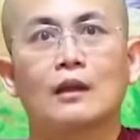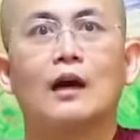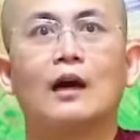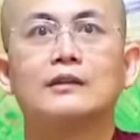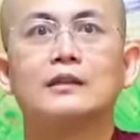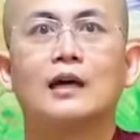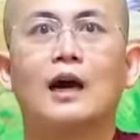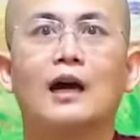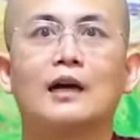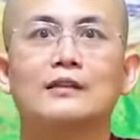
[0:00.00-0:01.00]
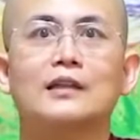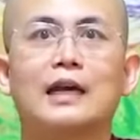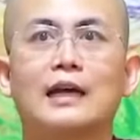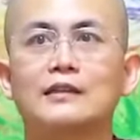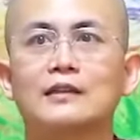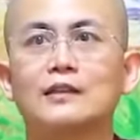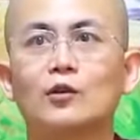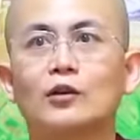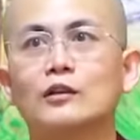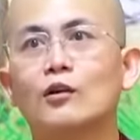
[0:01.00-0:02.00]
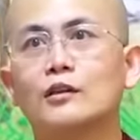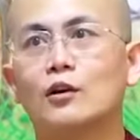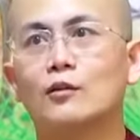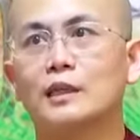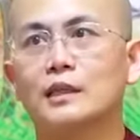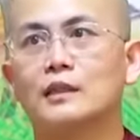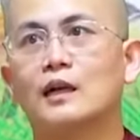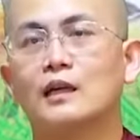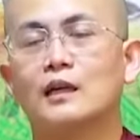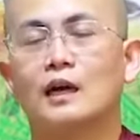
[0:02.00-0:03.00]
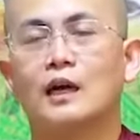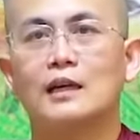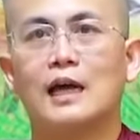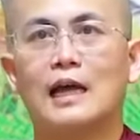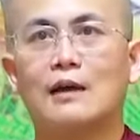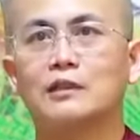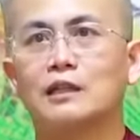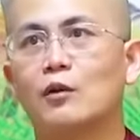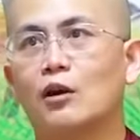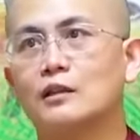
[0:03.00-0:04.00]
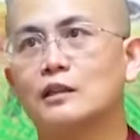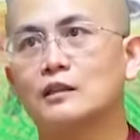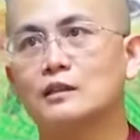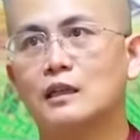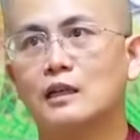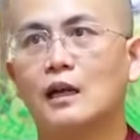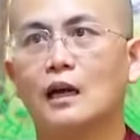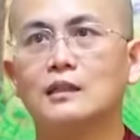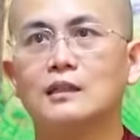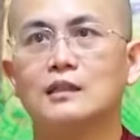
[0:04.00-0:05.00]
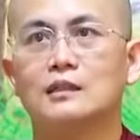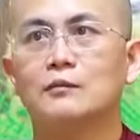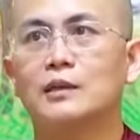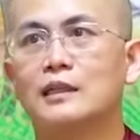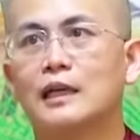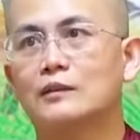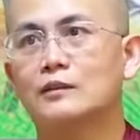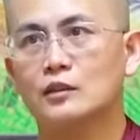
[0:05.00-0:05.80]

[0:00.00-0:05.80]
vậy thì à, tất cả những cái tội lỗi do mình à, đã làm những cái món đấy thì mình gánh